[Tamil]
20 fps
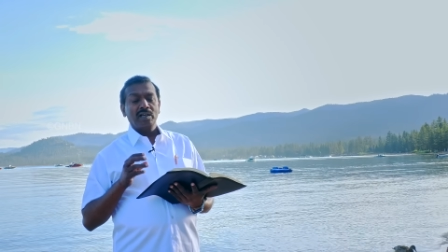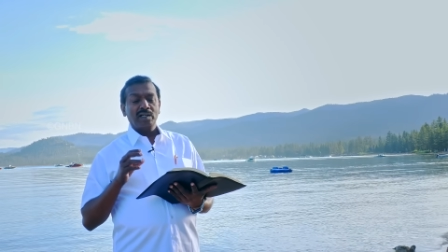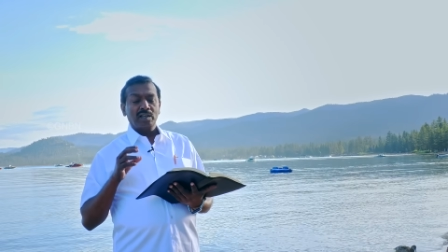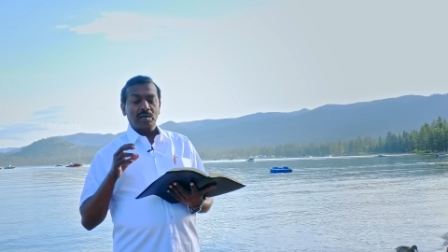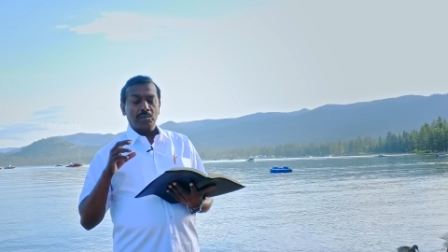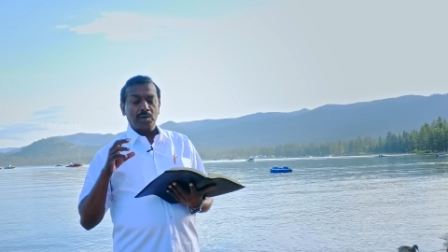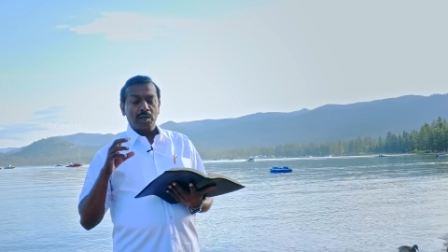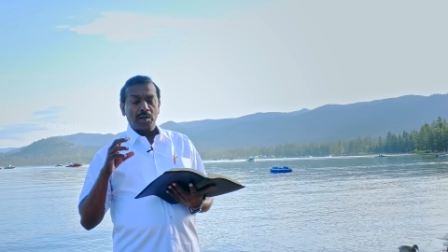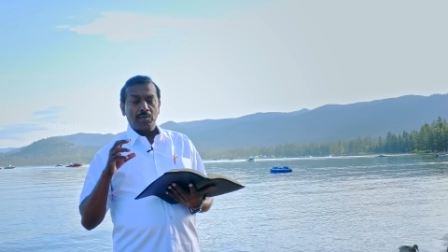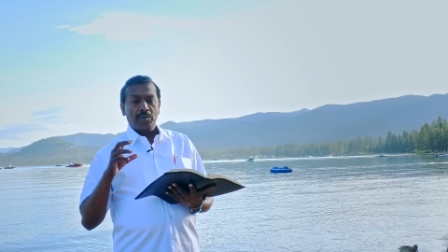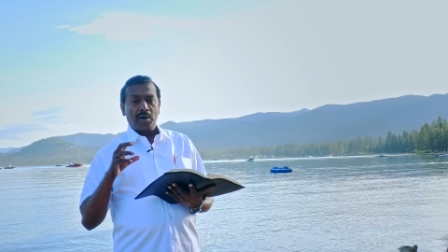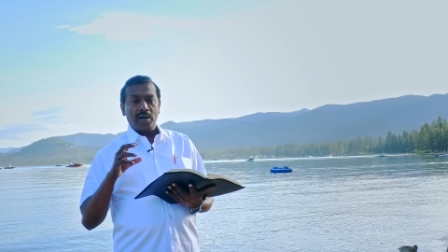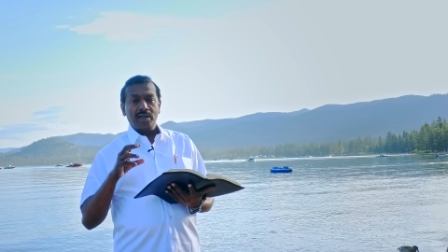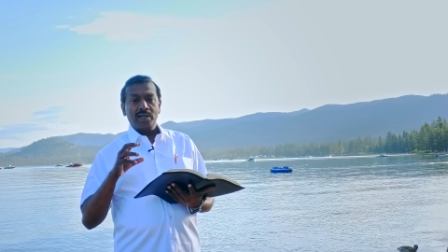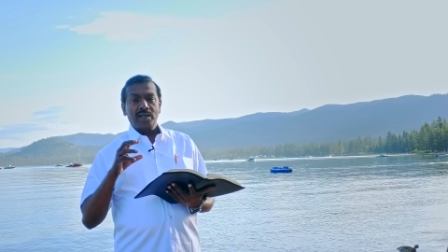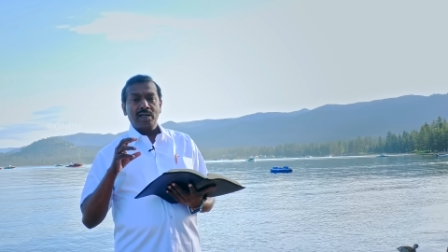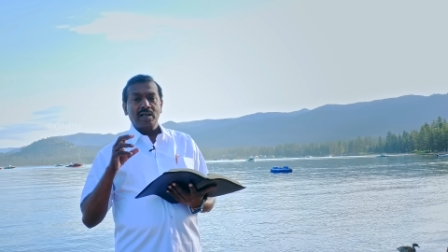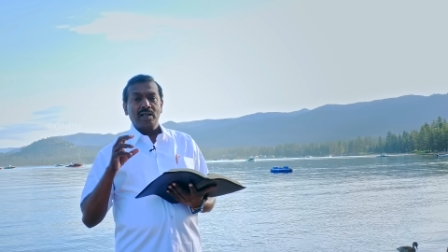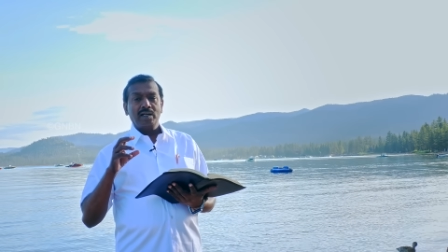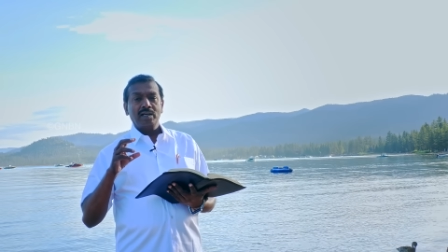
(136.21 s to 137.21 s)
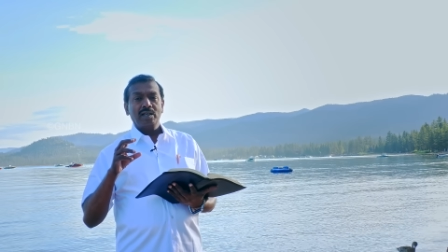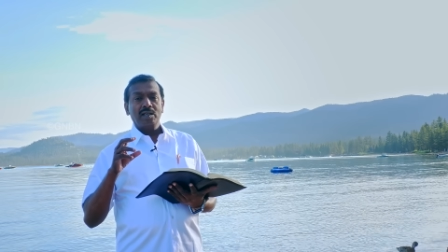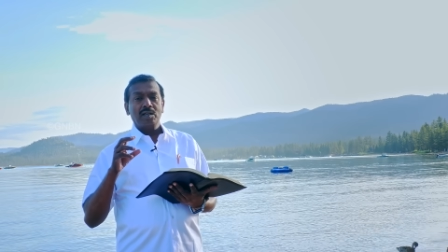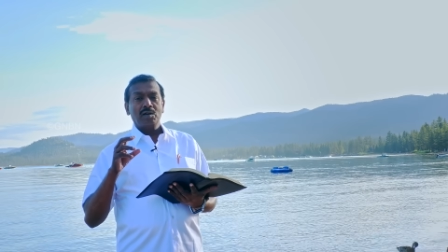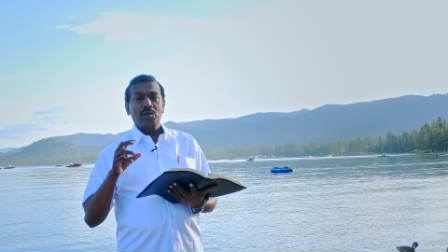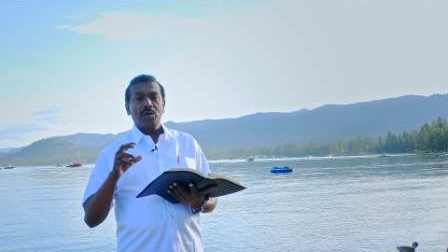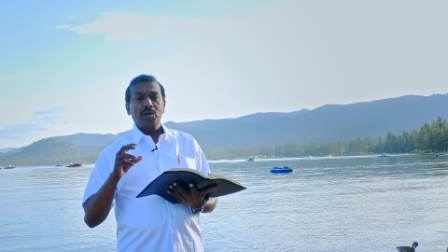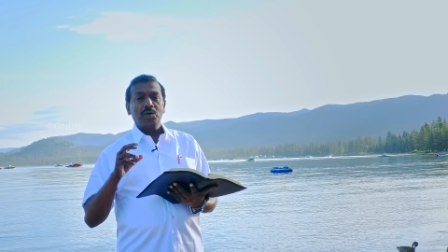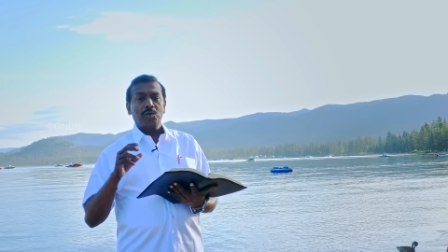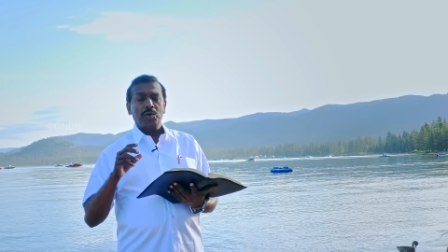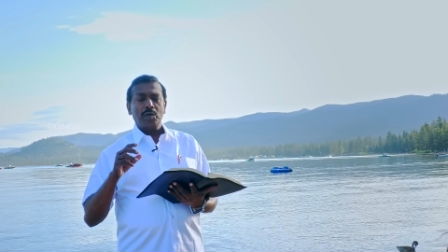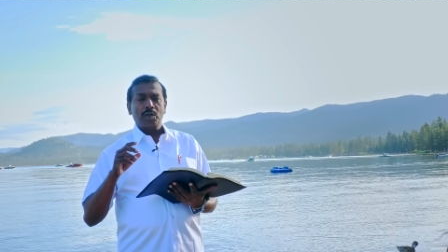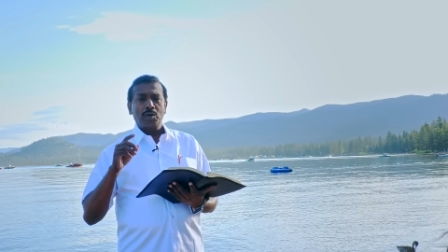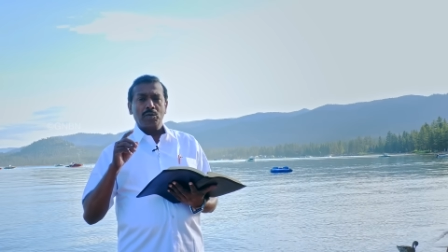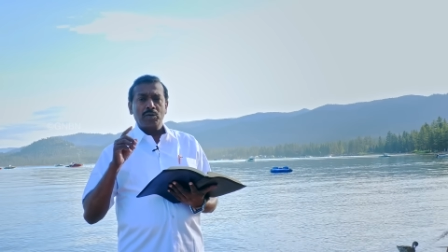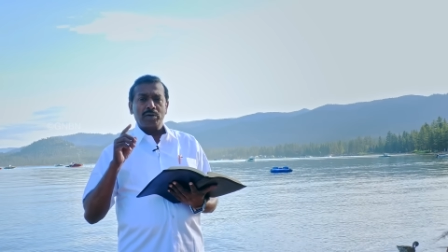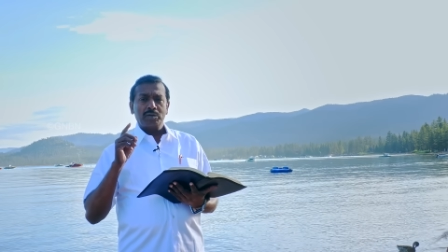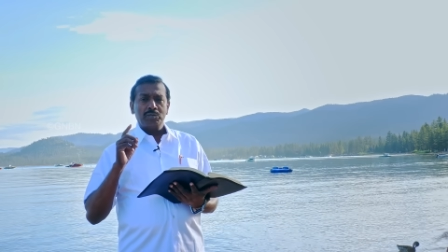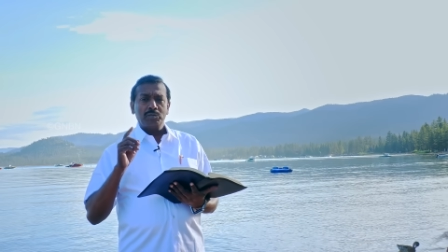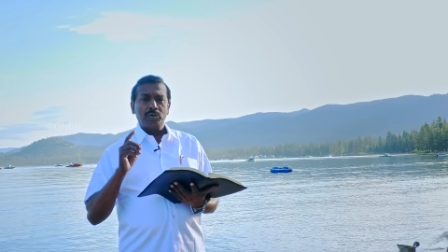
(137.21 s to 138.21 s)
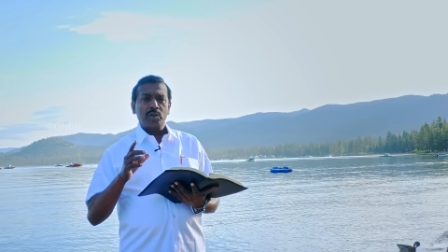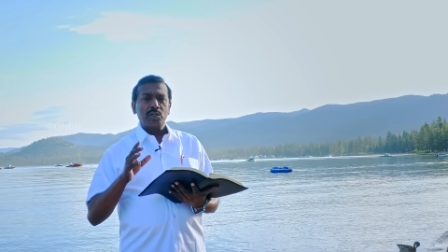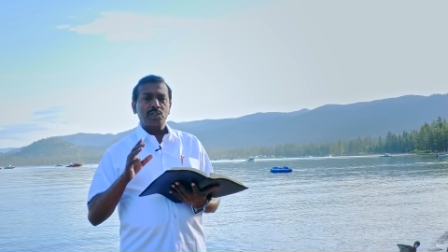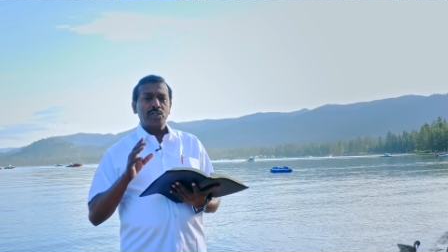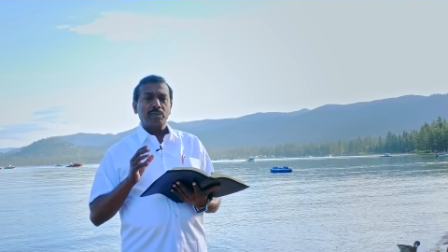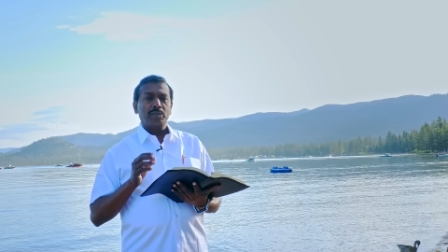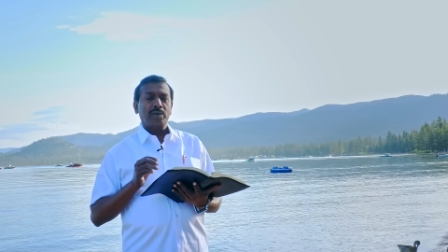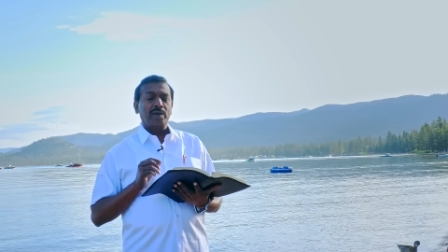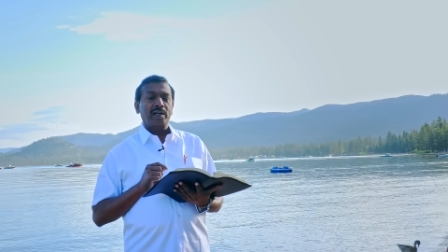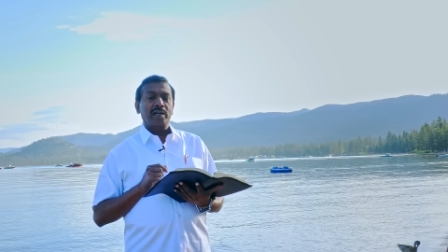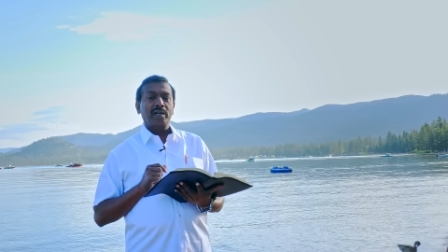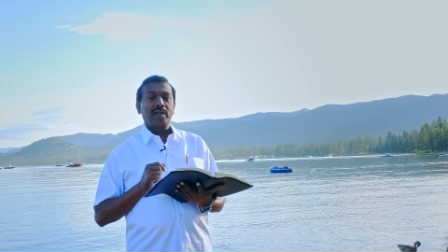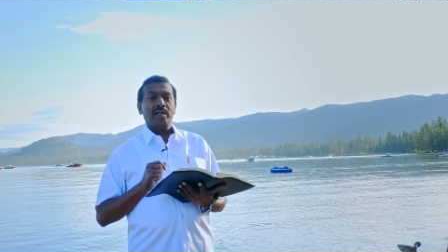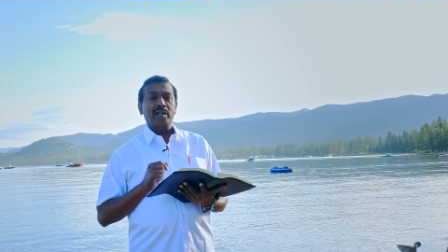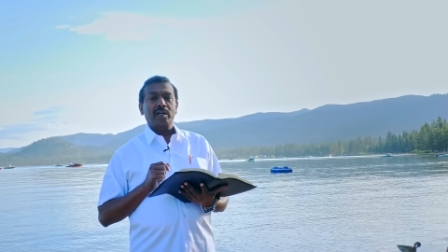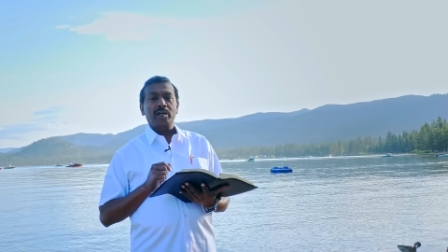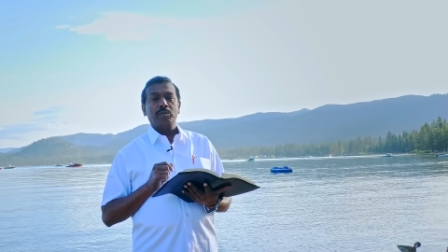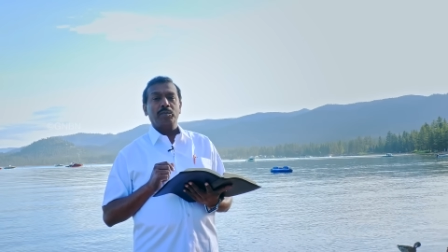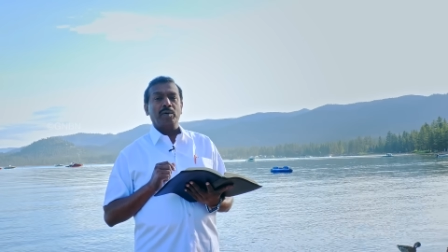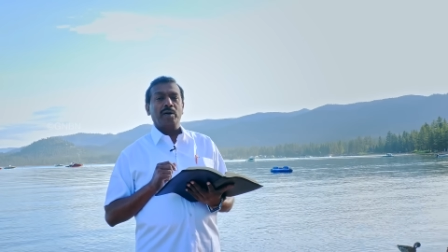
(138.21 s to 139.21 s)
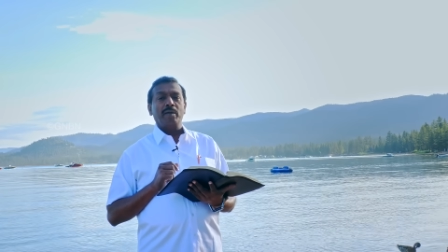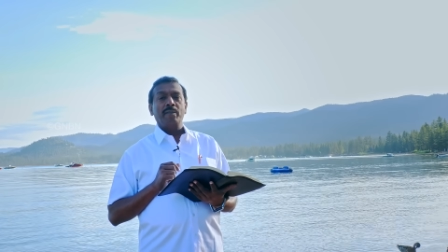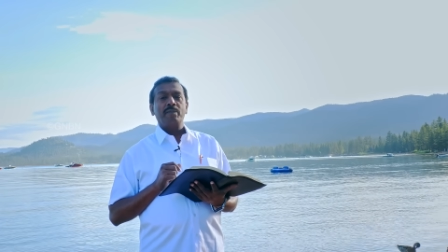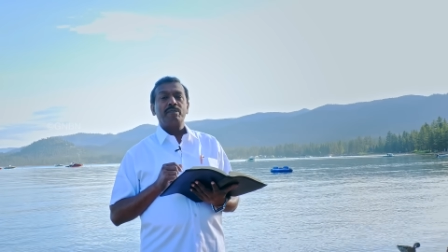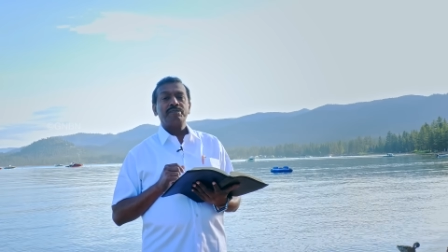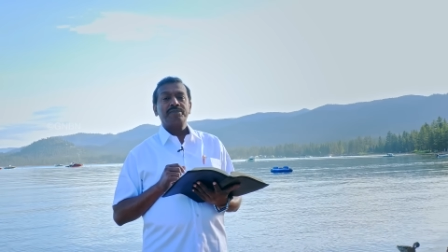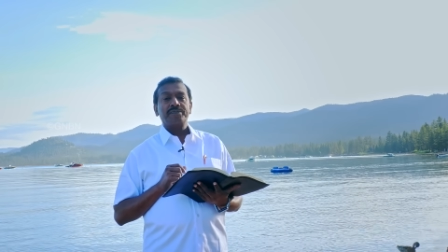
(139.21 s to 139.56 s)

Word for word: நம்முடைய வாழ்க்கையில் இருளை கொண்டு வர முயற்சி பண்ணிக்கிட்டே இருப்பான்